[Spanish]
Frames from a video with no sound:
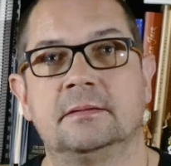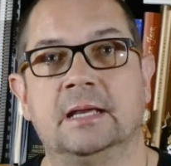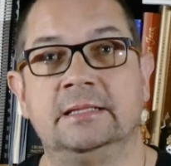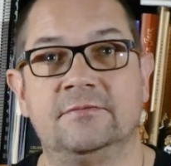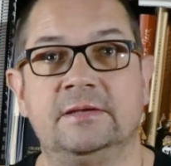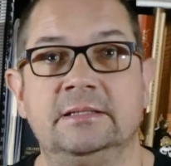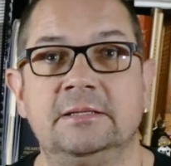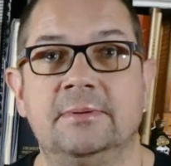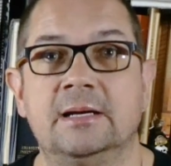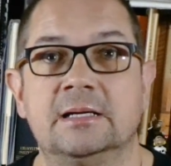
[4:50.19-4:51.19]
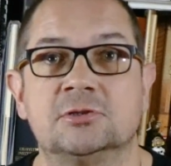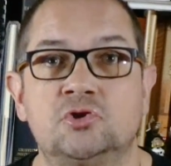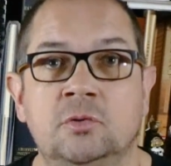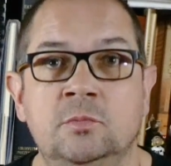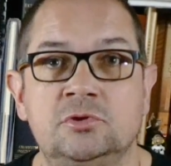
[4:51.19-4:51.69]
En definitiva,
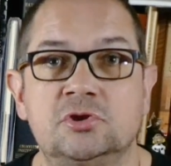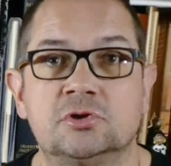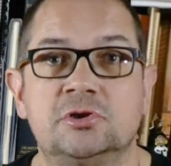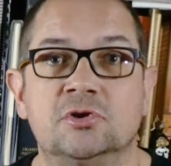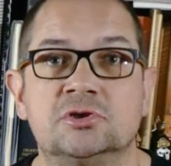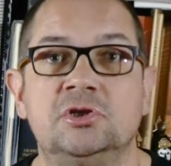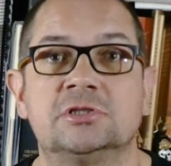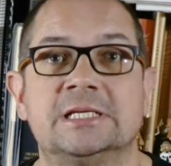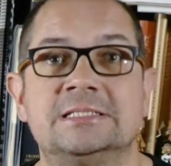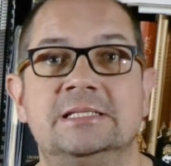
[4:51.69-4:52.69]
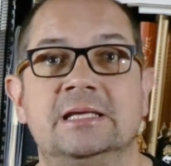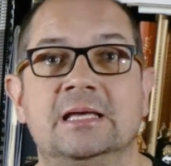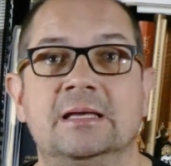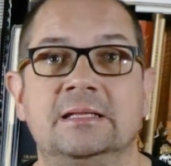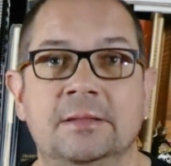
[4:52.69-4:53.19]
son muchos los dioses
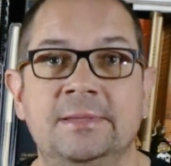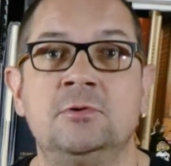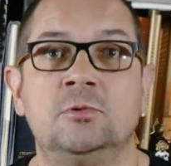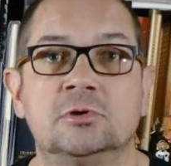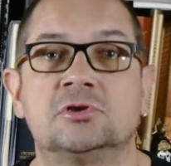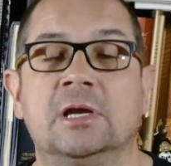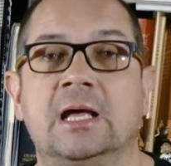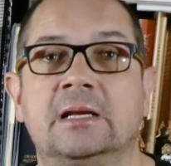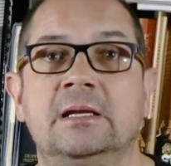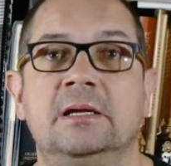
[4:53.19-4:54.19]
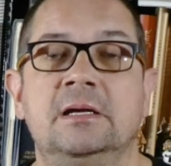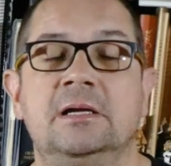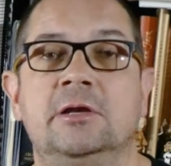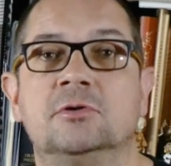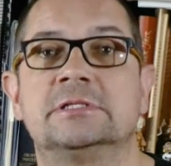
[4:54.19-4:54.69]
de vínculo solar
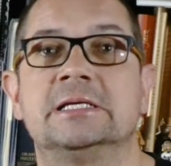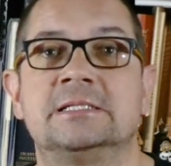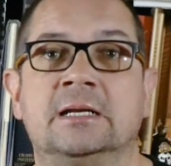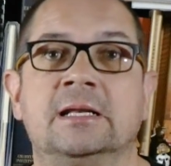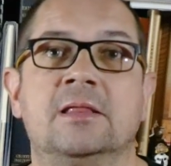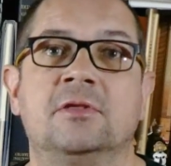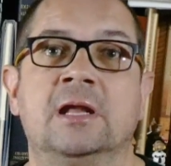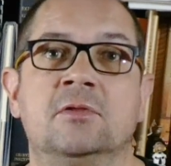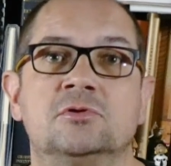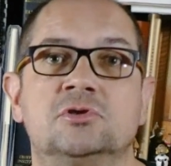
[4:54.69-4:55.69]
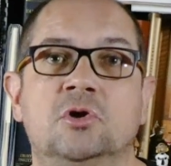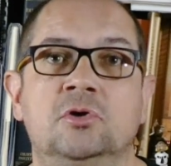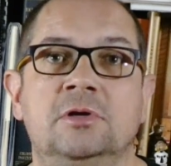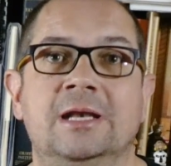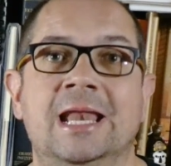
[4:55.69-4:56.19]
los que están relacionados
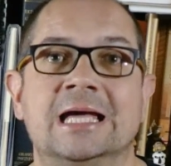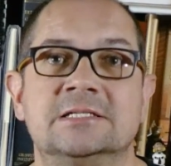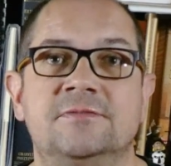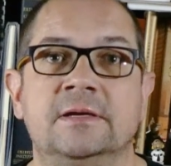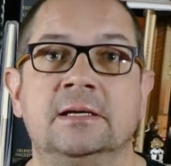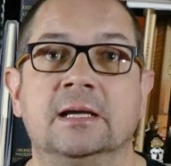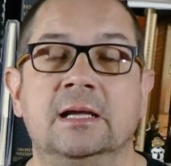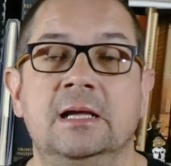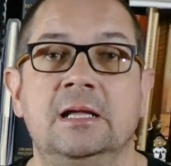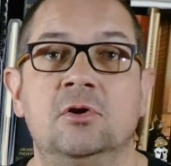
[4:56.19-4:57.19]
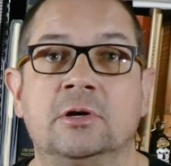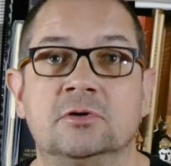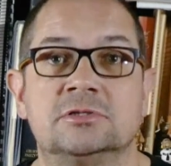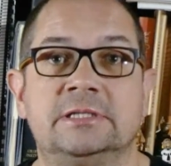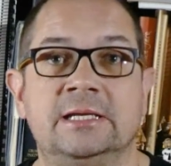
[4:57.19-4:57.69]
con la Esfinge. Lo que
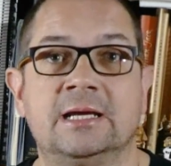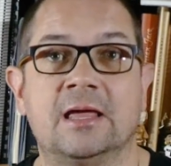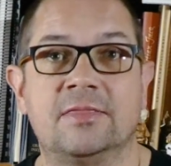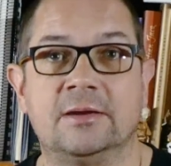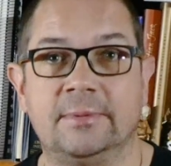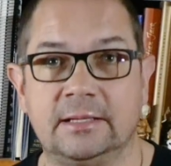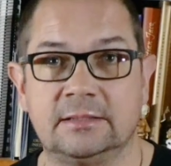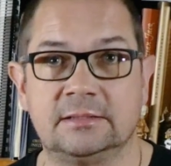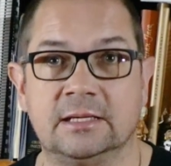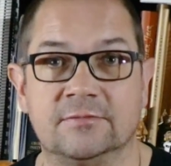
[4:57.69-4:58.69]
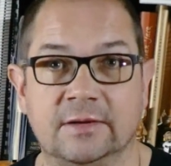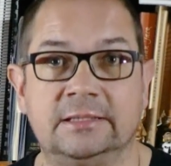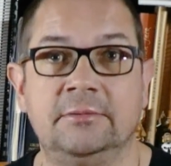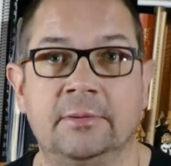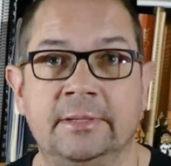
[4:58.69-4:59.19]
nos tiene que hacer ver que
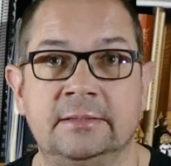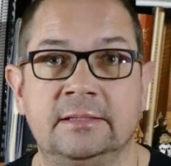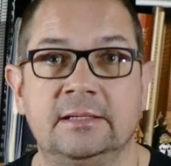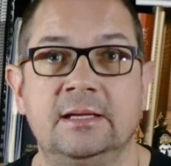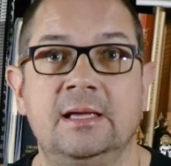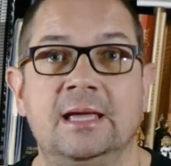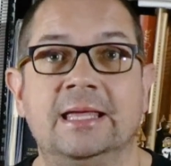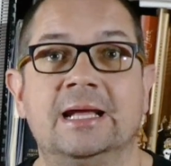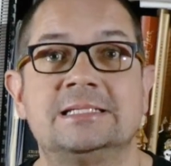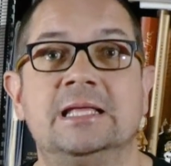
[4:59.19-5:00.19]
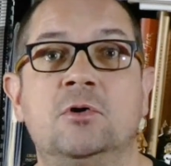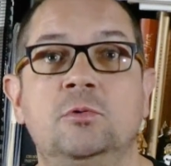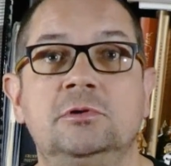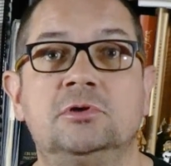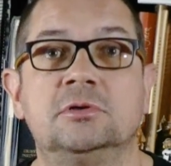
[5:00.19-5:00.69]
efectivamente era este
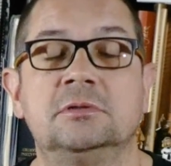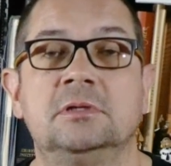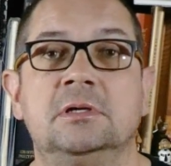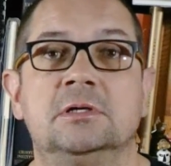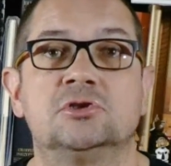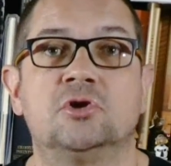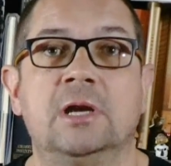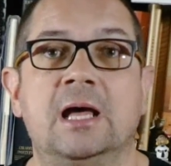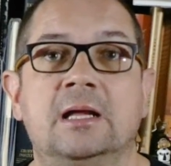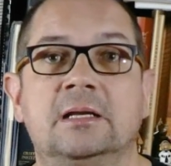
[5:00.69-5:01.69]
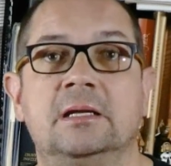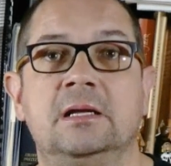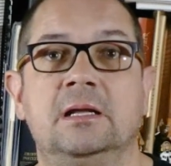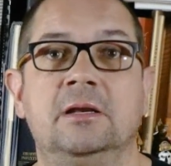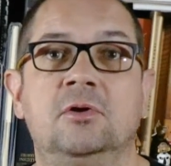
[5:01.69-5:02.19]
culto solar
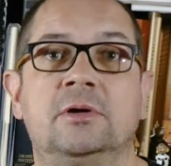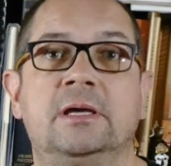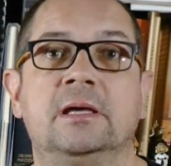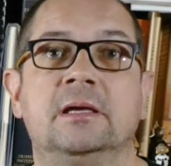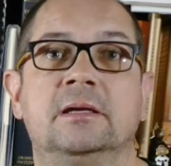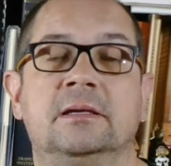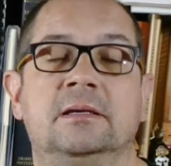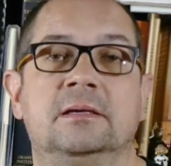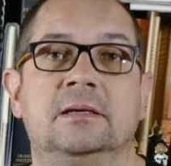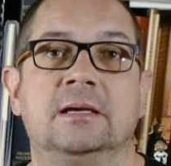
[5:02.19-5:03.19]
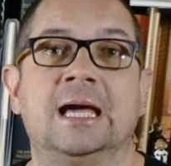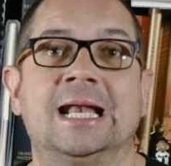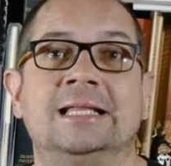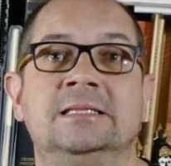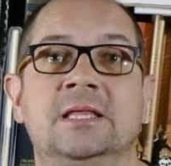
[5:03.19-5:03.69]
lo que eh,
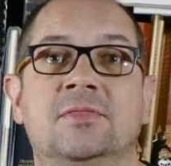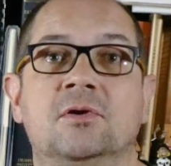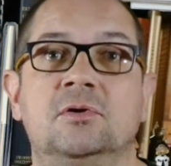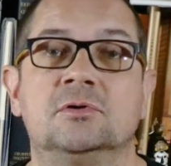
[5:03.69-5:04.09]
garantizó